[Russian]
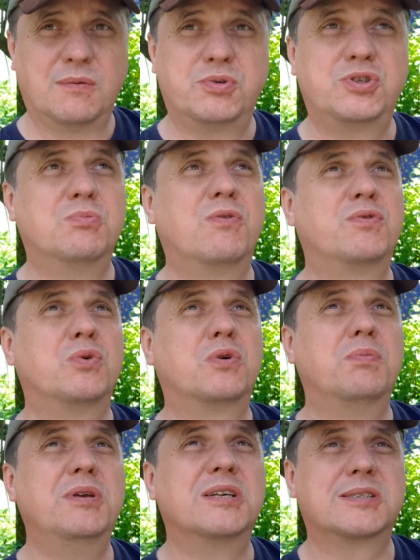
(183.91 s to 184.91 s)
Почему
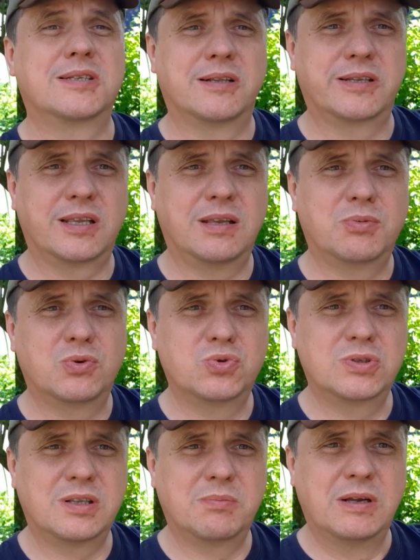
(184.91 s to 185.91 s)
вдруг мир стал таким
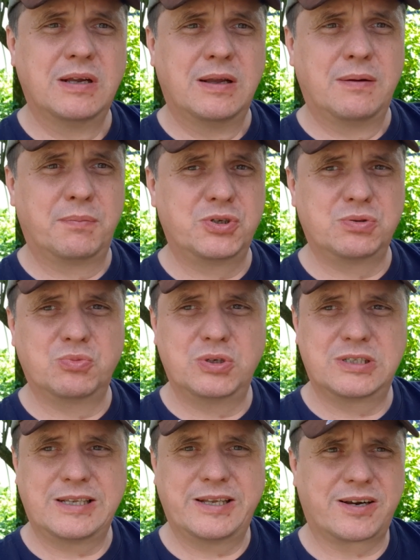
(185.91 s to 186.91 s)
тусклым? Почему,
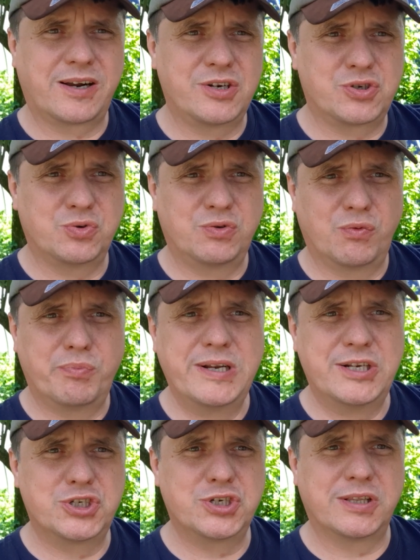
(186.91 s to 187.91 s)
если раньше у него
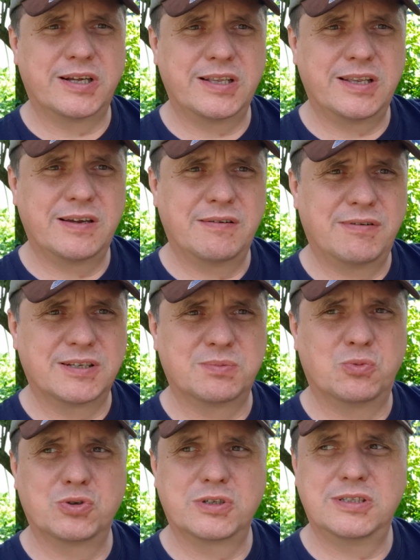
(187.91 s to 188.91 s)
были желания,
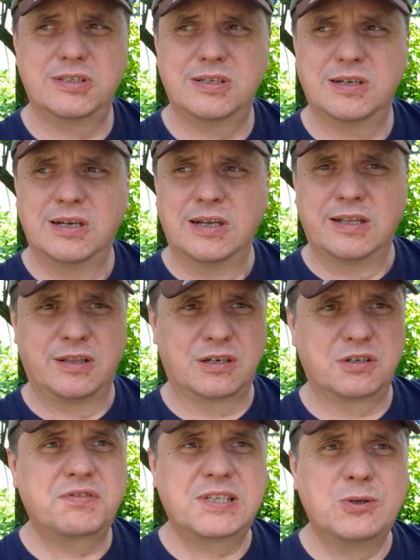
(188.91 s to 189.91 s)
возможности,
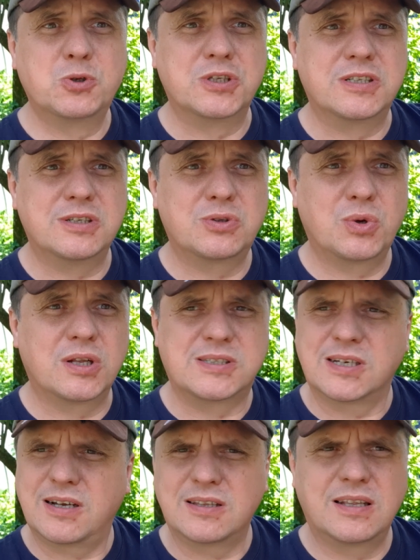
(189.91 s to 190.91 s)
даже в сложных
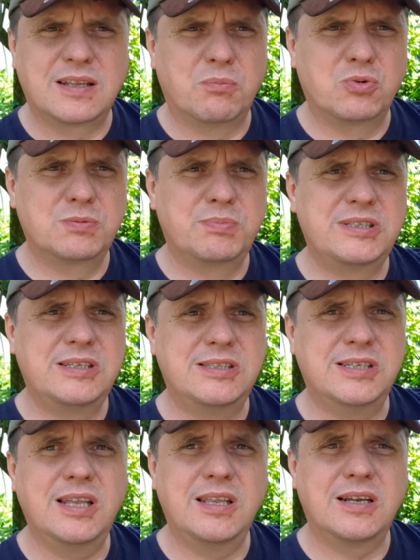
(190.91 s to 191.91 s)
ситуациях, когда там, может быть, и
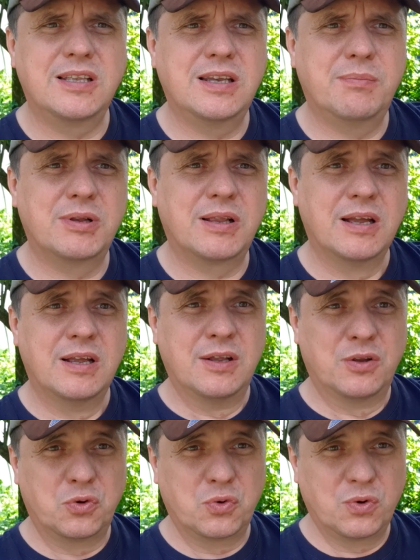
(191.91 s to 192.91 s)
денег не было,
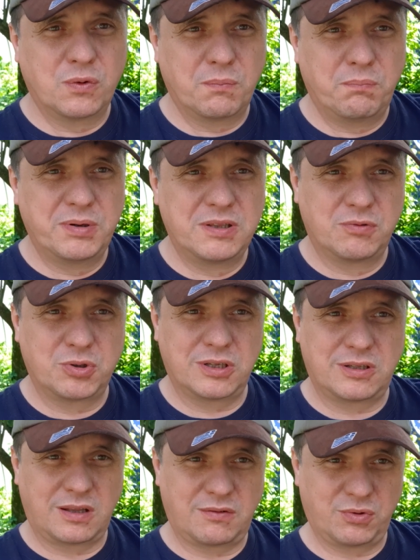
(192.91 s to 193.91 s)
но был вот
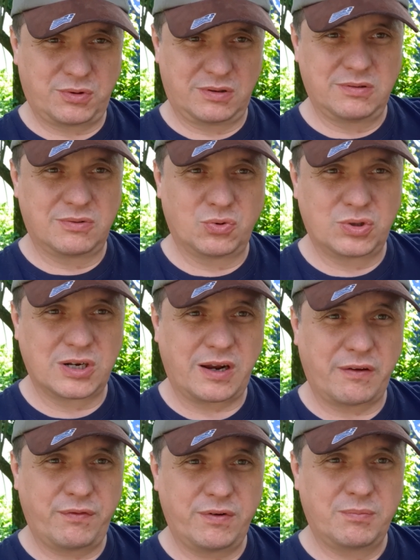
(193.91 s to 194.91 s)
этот вот, ну,
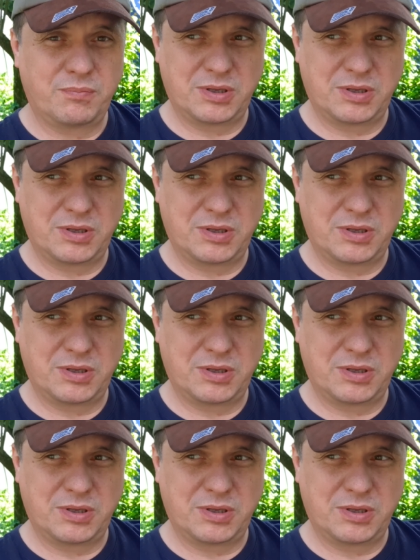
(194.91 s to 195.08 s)
драйв.